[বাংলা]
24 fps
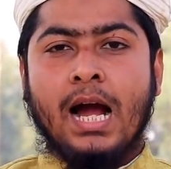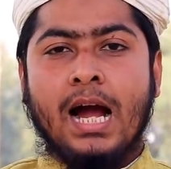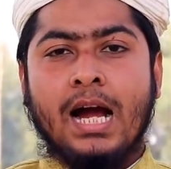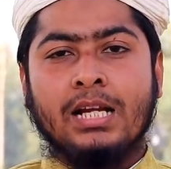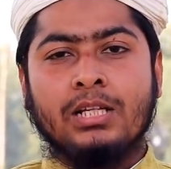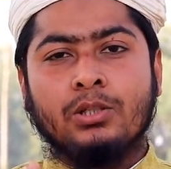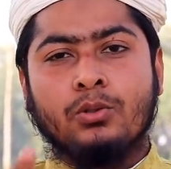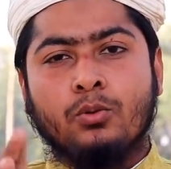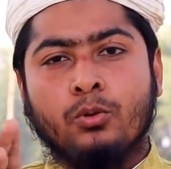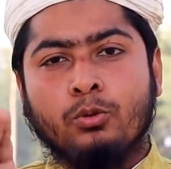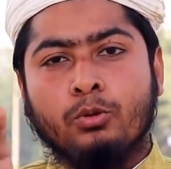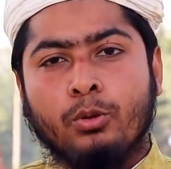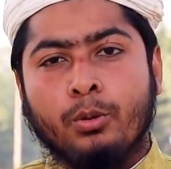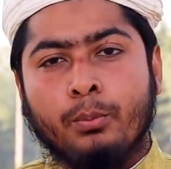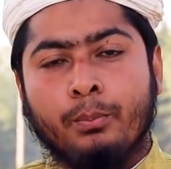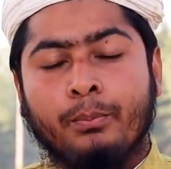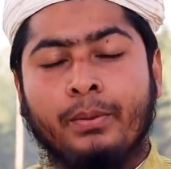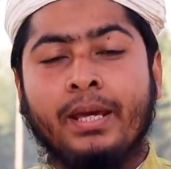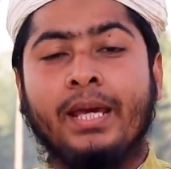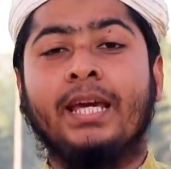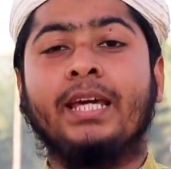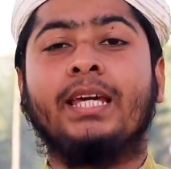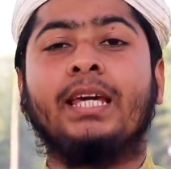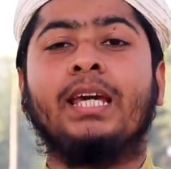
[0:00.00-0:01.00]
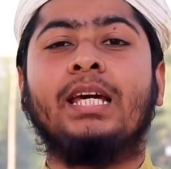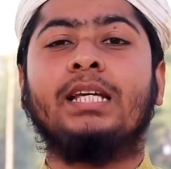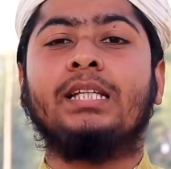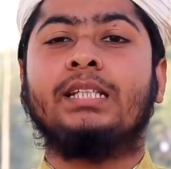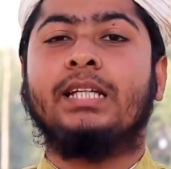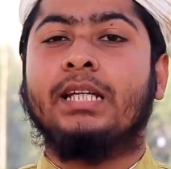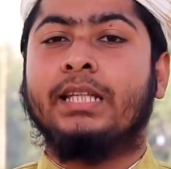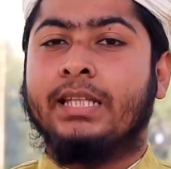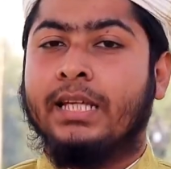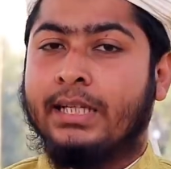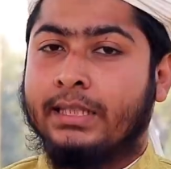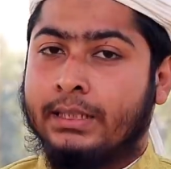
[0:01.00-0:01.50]
আর কোনো মেয়েকে
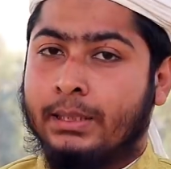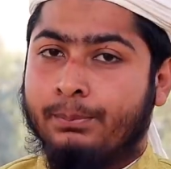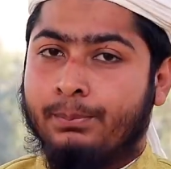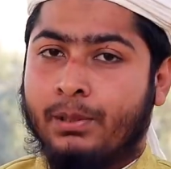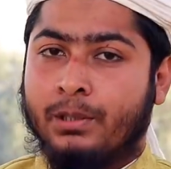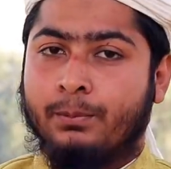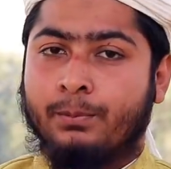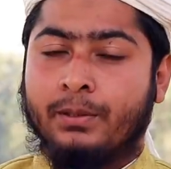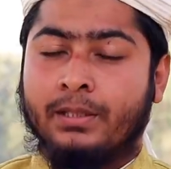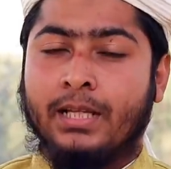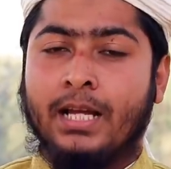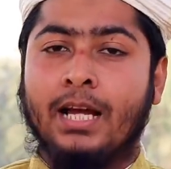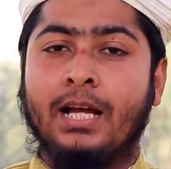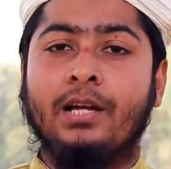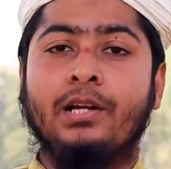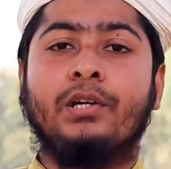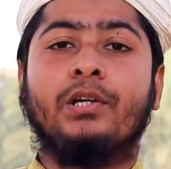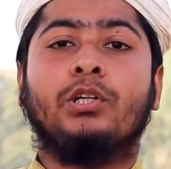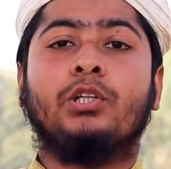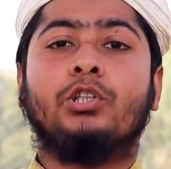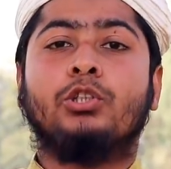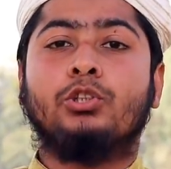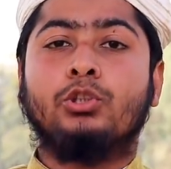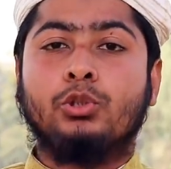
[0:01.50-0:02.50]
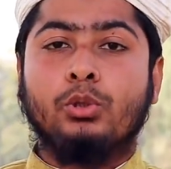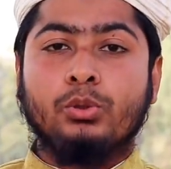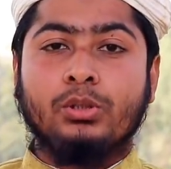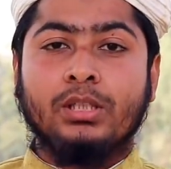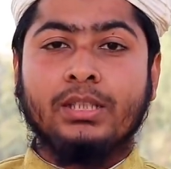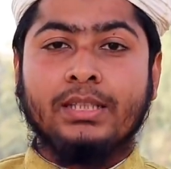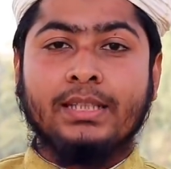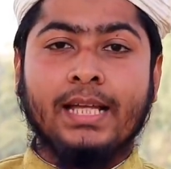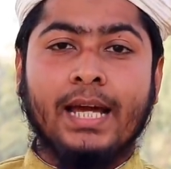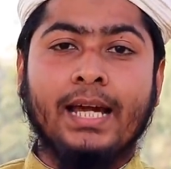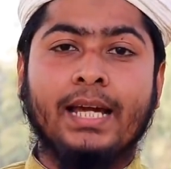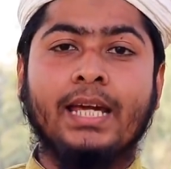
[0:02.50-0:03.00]
সে দেখতে পারবে না
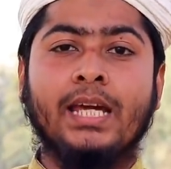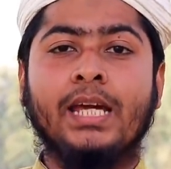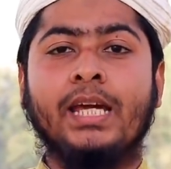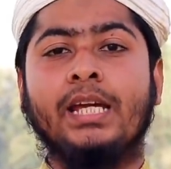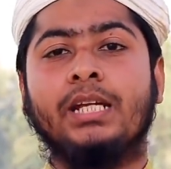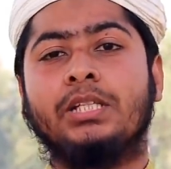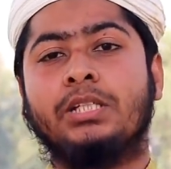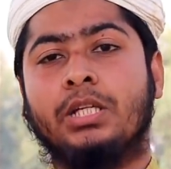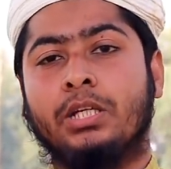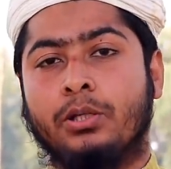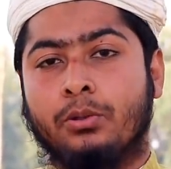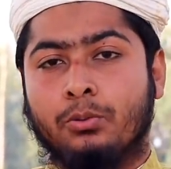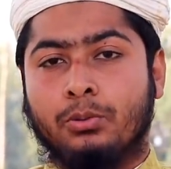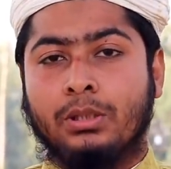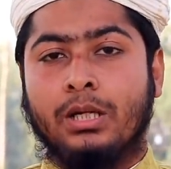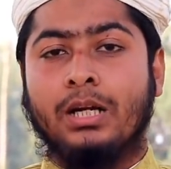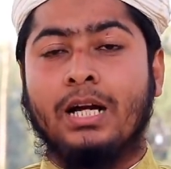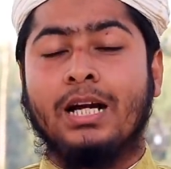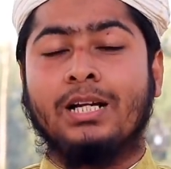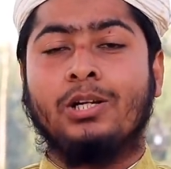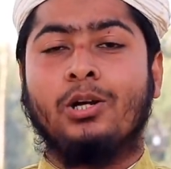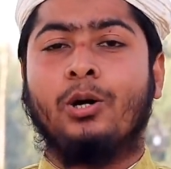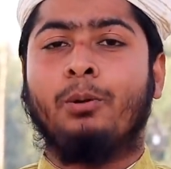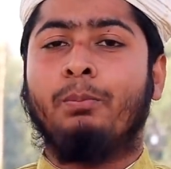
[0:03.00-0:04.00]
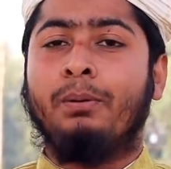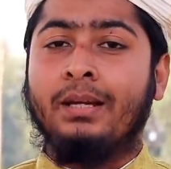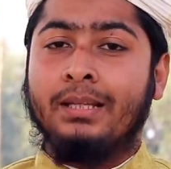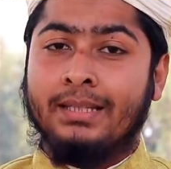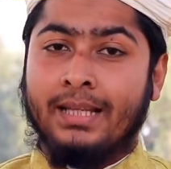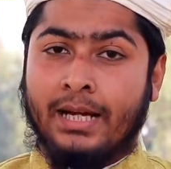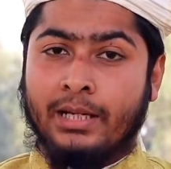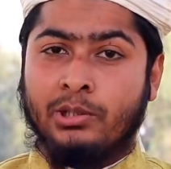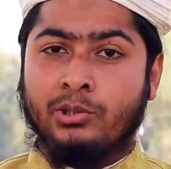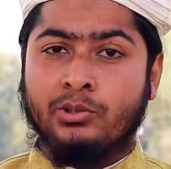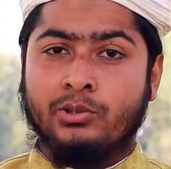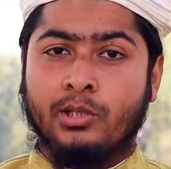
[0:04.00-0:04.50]
যদি দেখে সে গুণাগার হবে
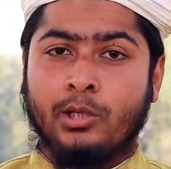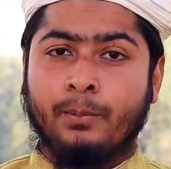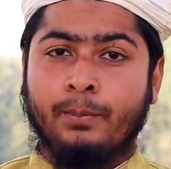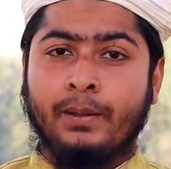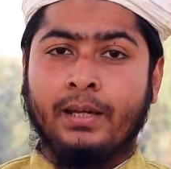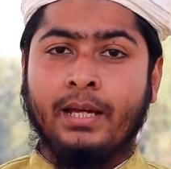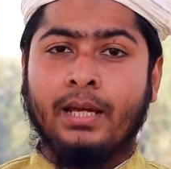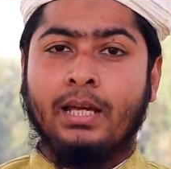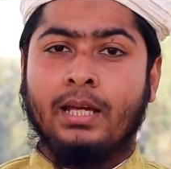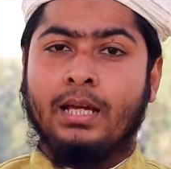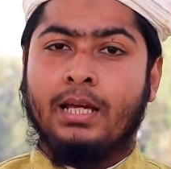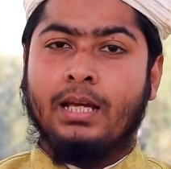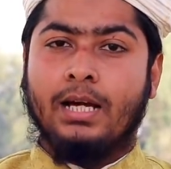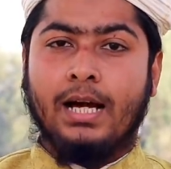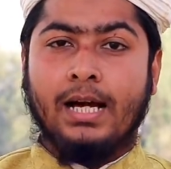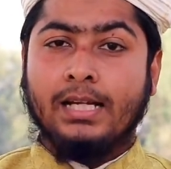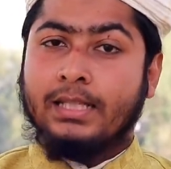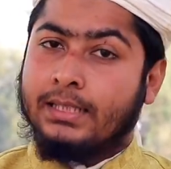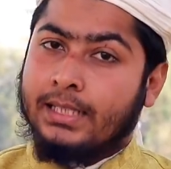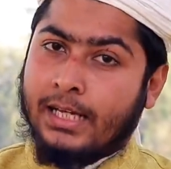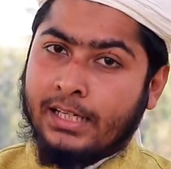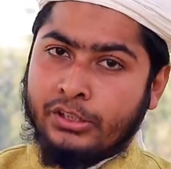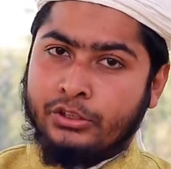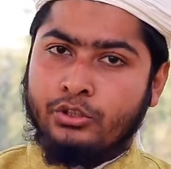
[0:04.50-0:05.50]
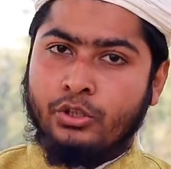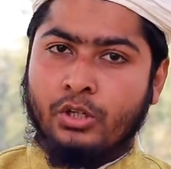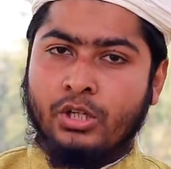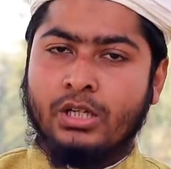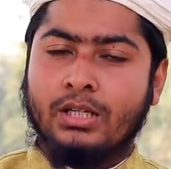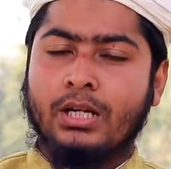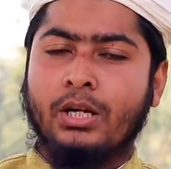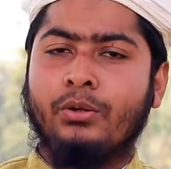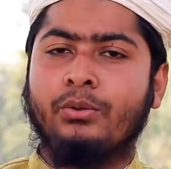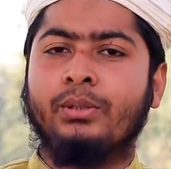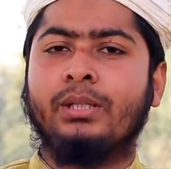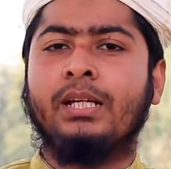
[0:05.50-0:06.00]
দায়ুস হবে আর দায়ুস
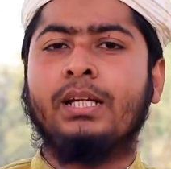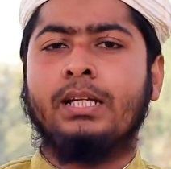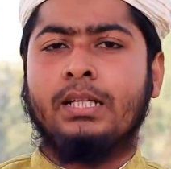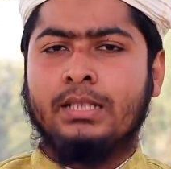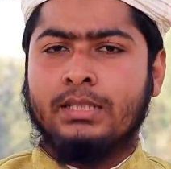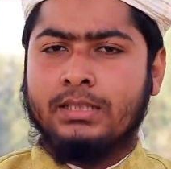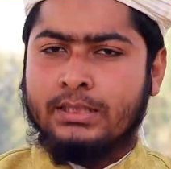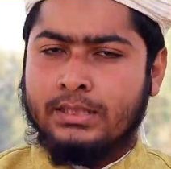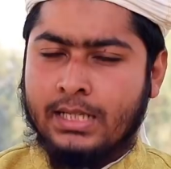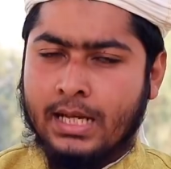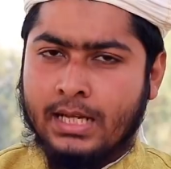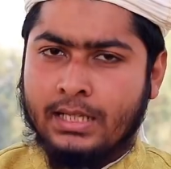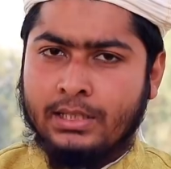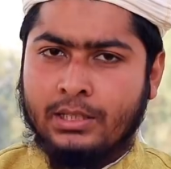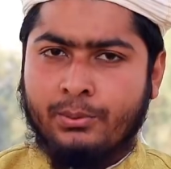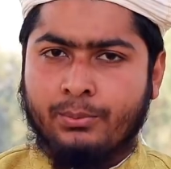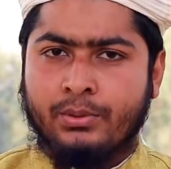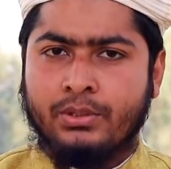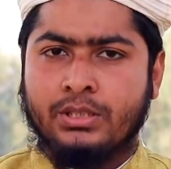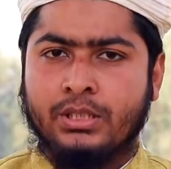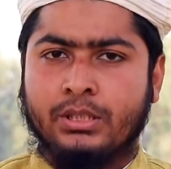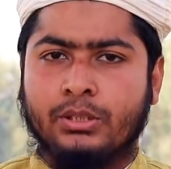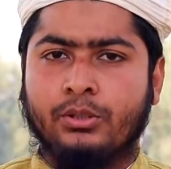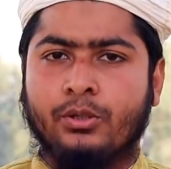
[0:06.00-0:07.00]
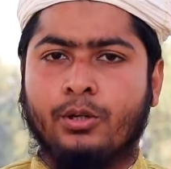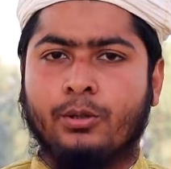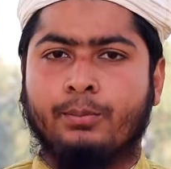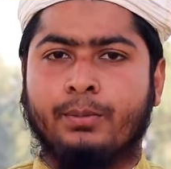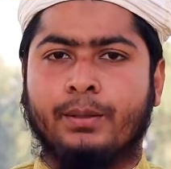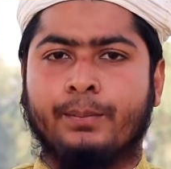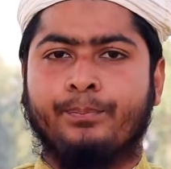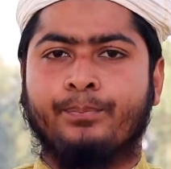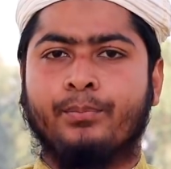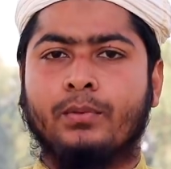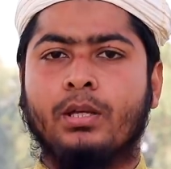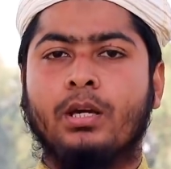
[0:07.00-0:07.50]
হওয়ার কারণে জাহান নামে যেতে
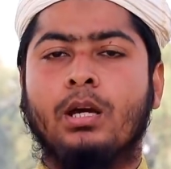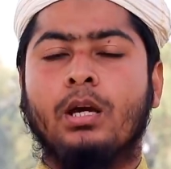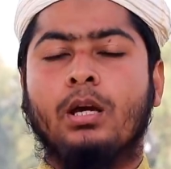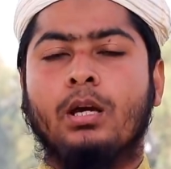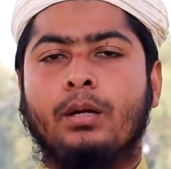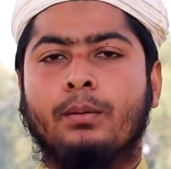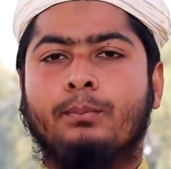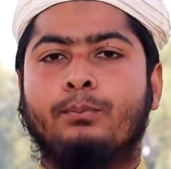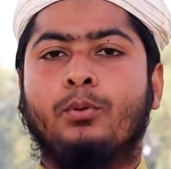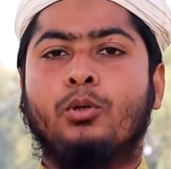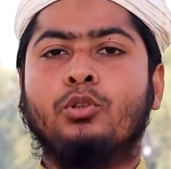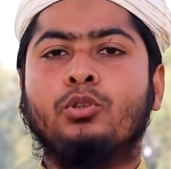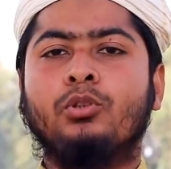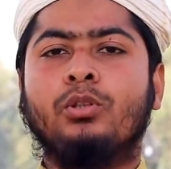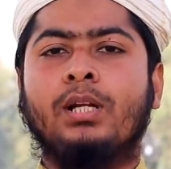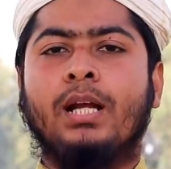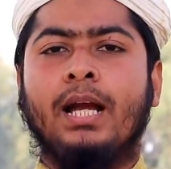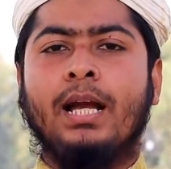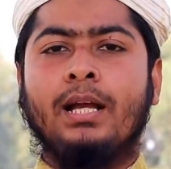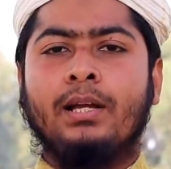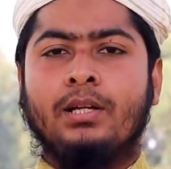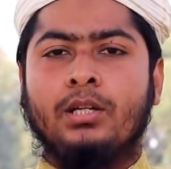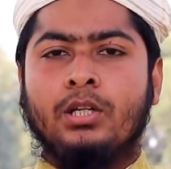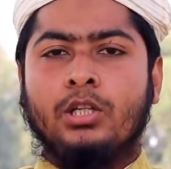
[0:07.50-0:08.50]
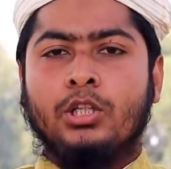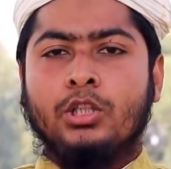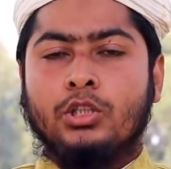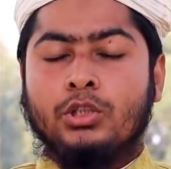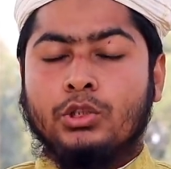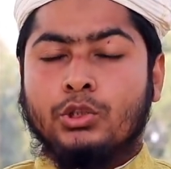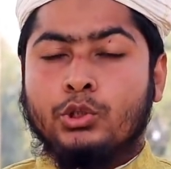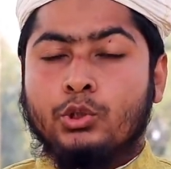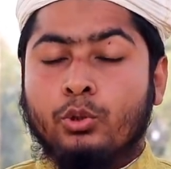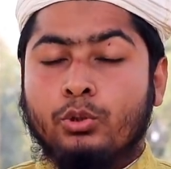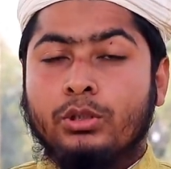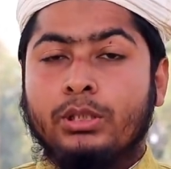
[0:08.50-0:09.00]
হবে বন্ধুরা
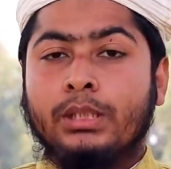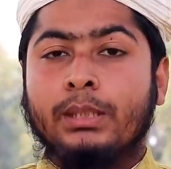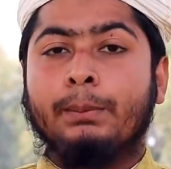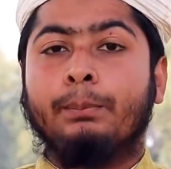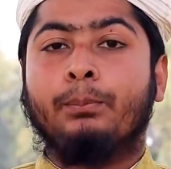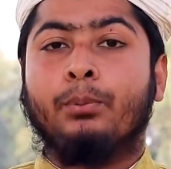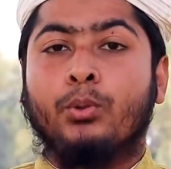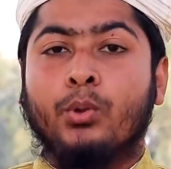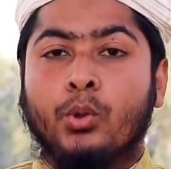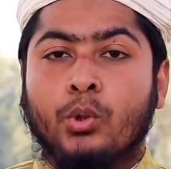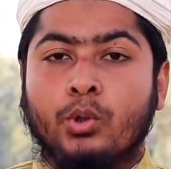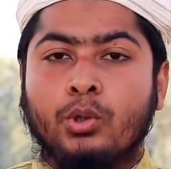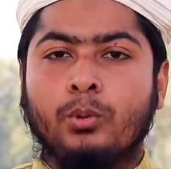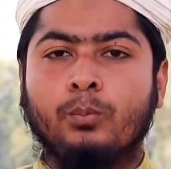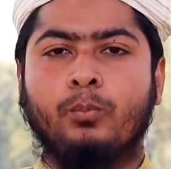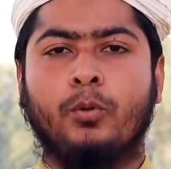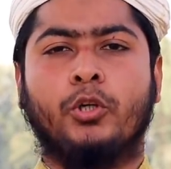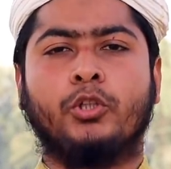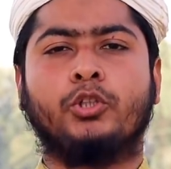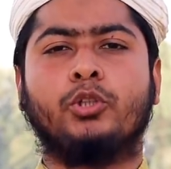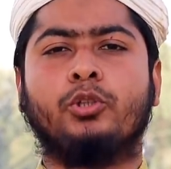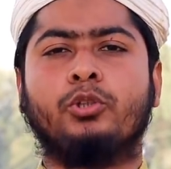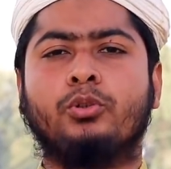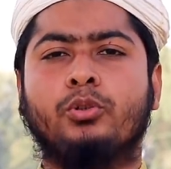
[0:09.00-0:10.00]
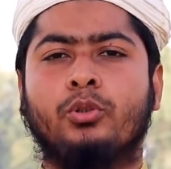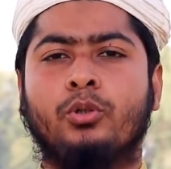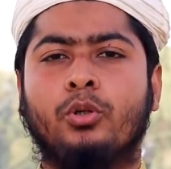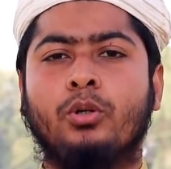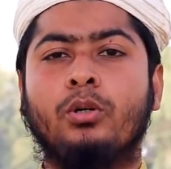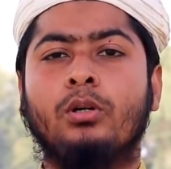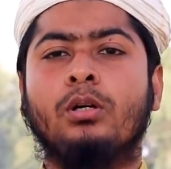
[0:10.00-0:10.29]
যদি ভুল বশত